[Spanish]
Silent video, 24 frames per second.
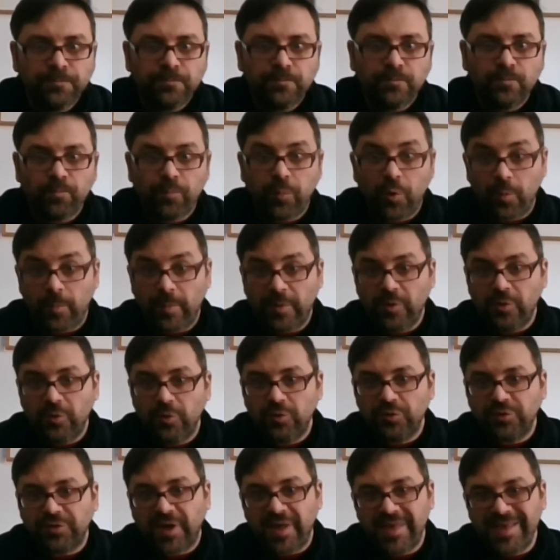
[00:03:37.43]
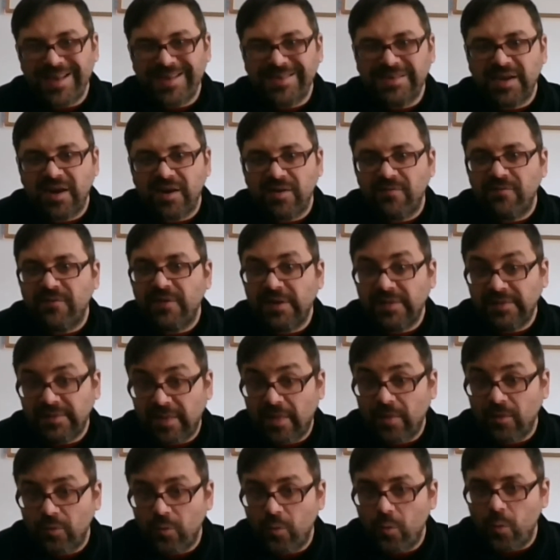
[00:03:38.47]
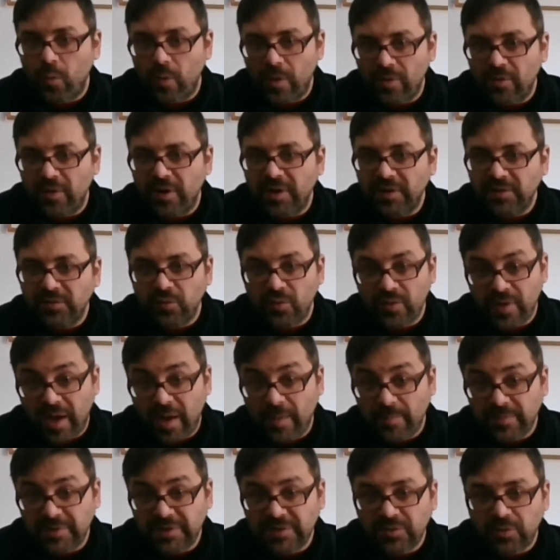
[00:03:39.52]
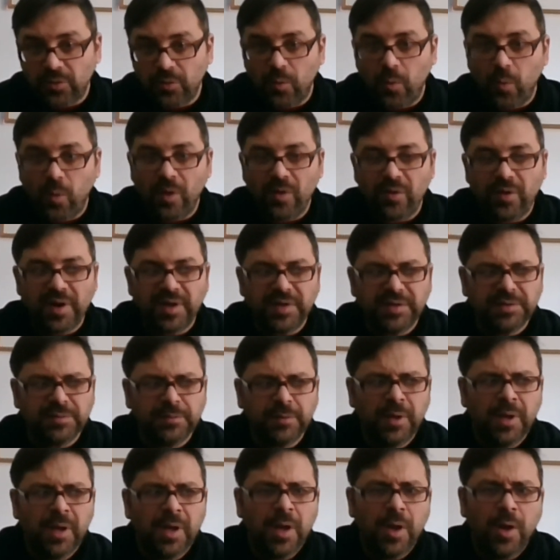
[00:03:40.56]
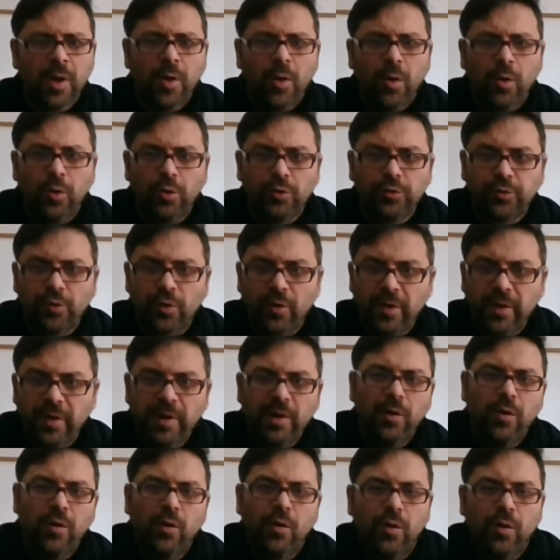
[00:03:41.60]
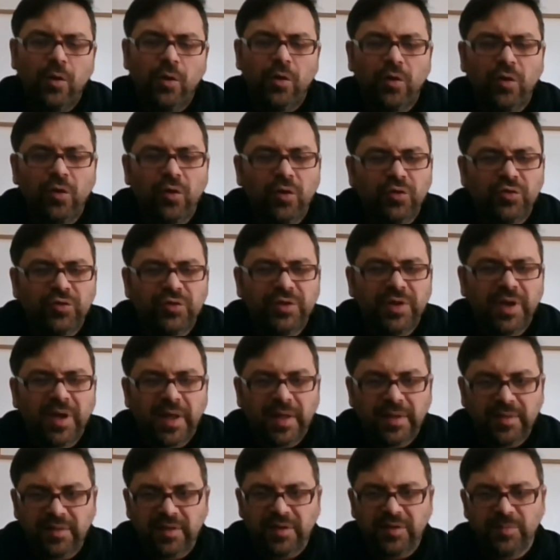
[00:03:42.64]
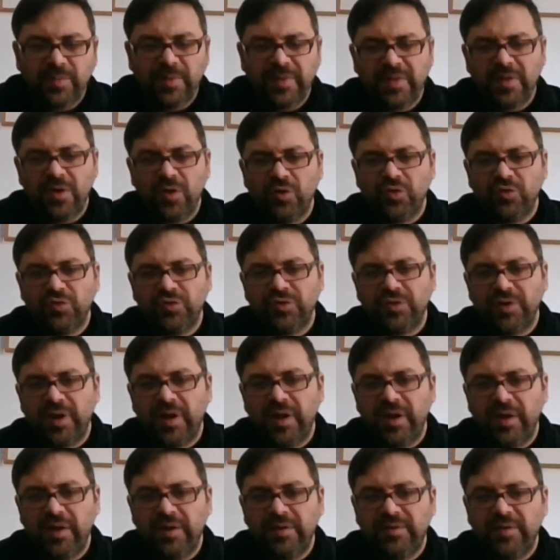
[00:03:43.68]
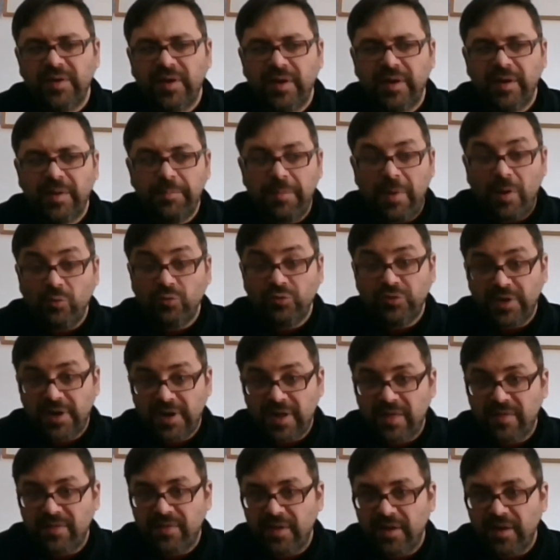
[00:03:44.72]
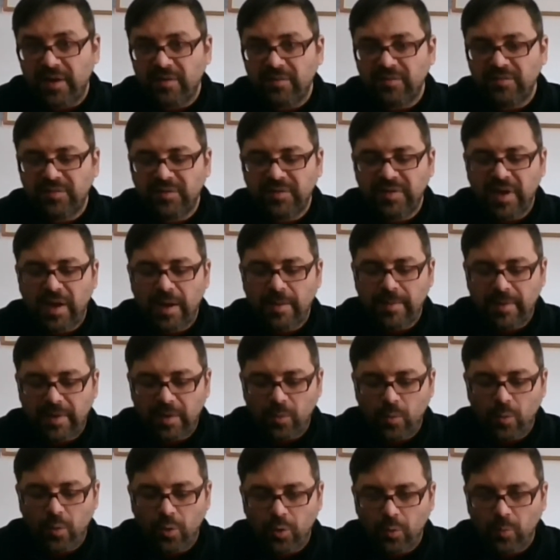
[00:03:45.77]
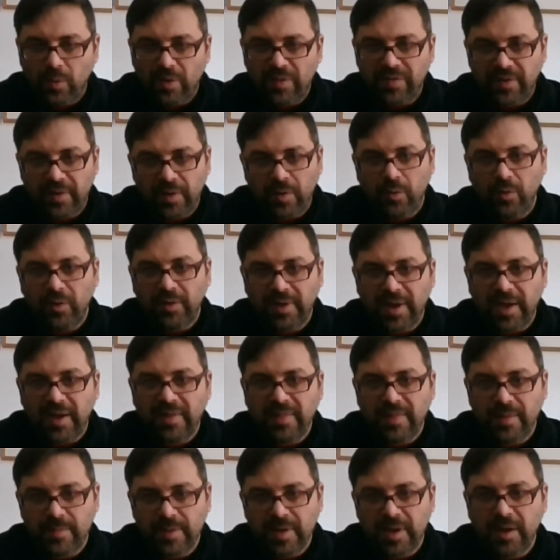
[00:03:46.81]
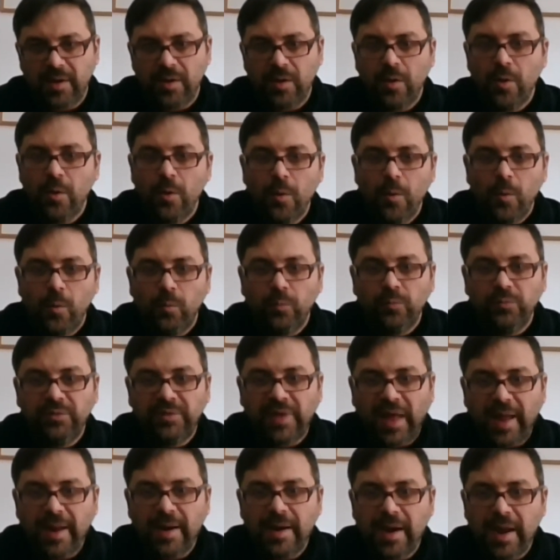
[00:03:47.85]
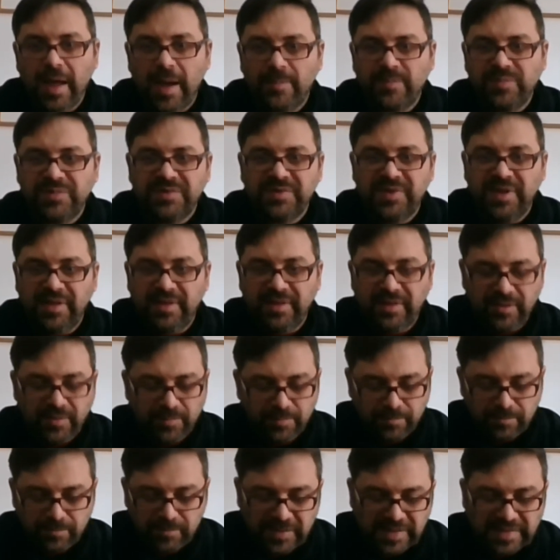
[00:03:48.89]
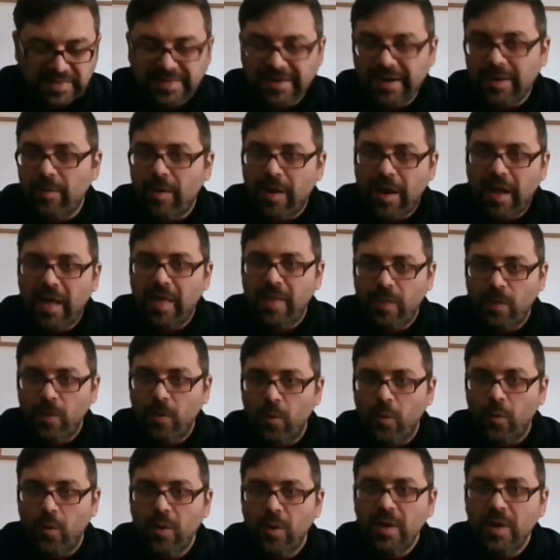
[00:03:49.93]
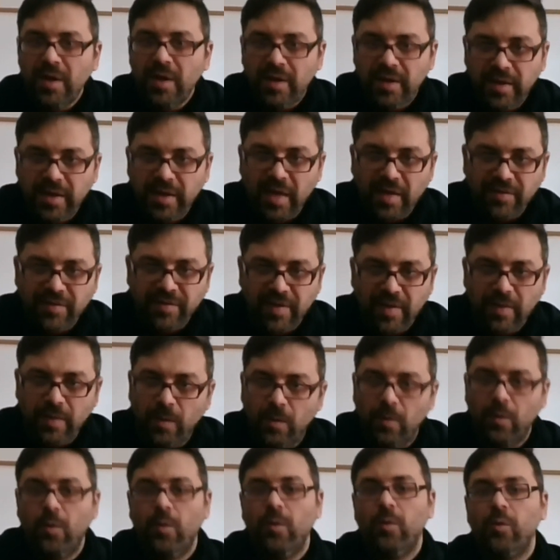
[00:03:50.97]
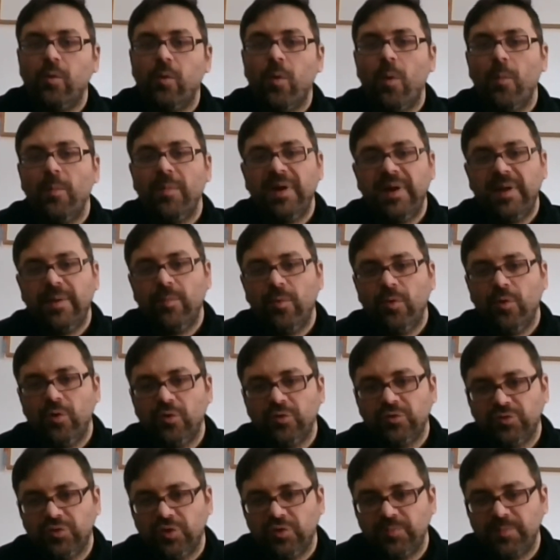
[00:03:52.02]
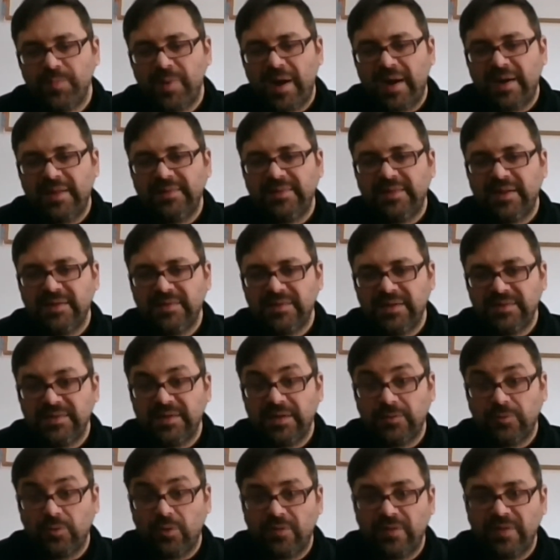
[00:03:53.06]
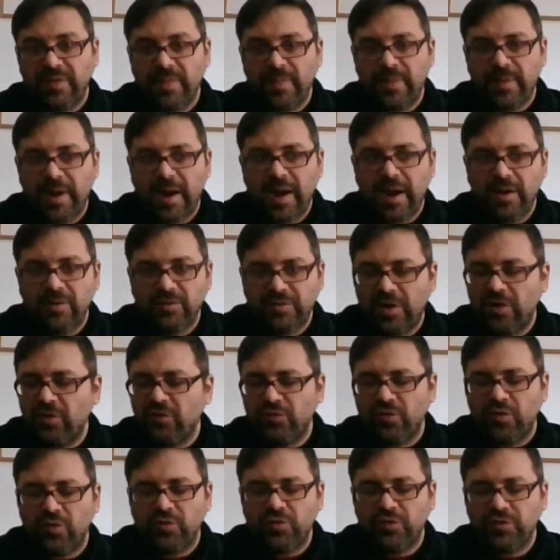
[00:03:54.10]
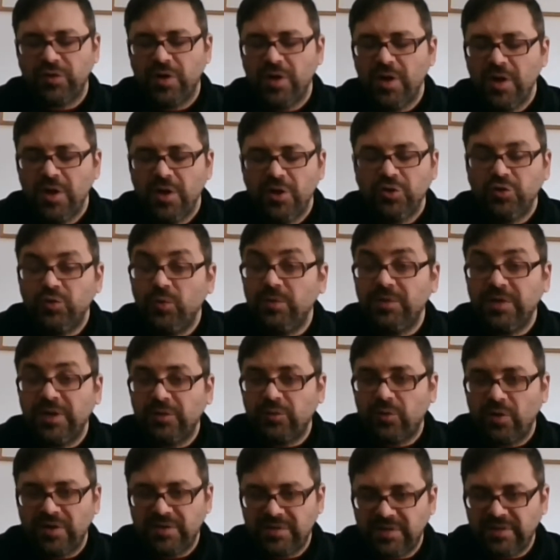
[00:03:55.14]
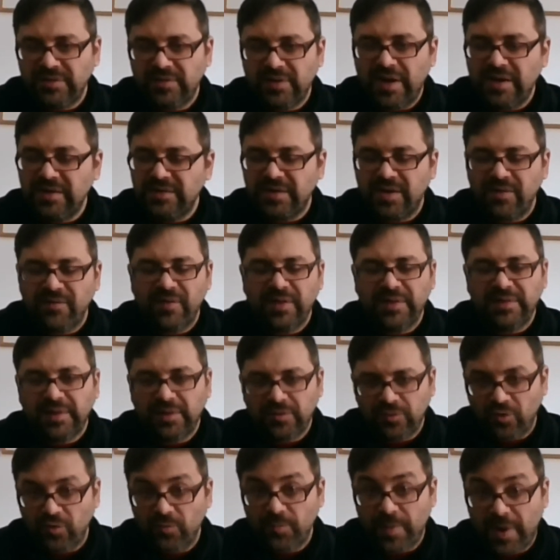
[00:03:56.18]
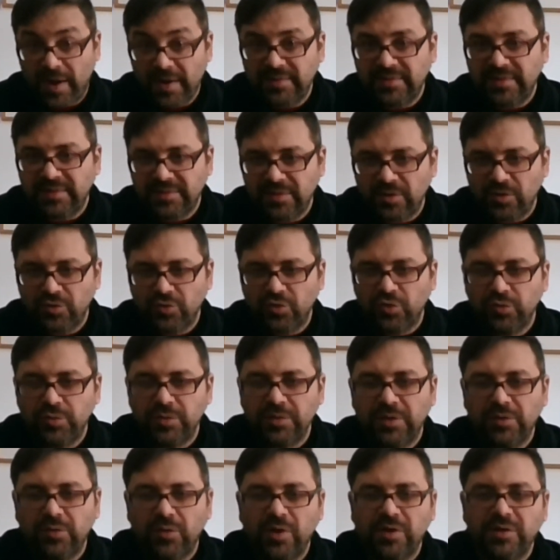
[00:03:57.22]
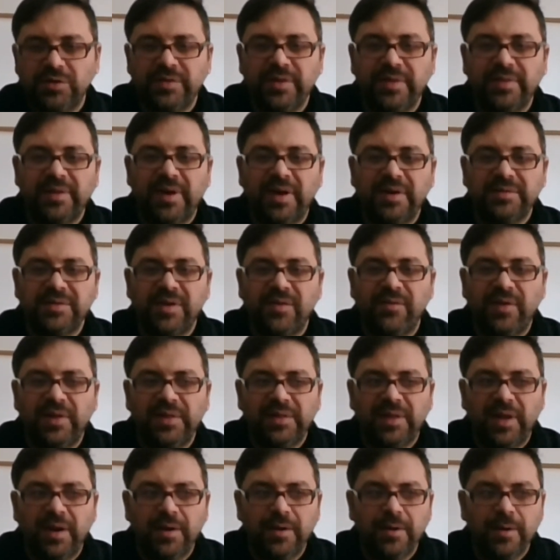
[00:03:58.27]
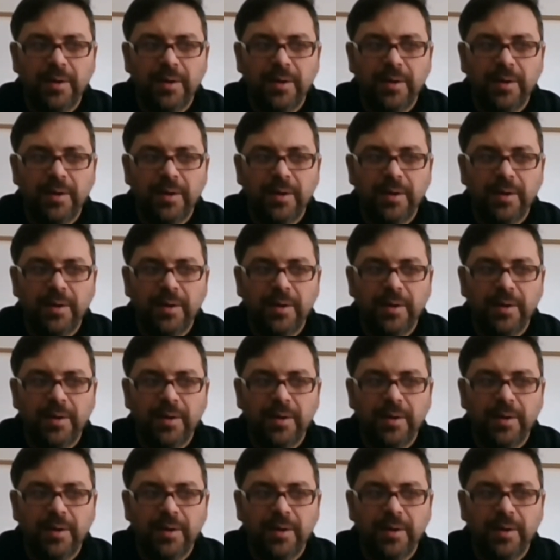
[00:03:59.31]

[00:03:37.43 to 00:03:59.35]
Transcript: por lo menos los que ya se han enfrentado los jugadores o ya han visto los jugadores, otro de los siguientes vídeos eh, me gustaría hacer, si averiguo cómo hacerlo y que quede bien, un time lapse de mí trabajando y haciendo como mínimo los dos planetas del sector central, o sea, los dos subsectores centrales que faltan, todos los planetas de los dos subsectores centrales que faltan.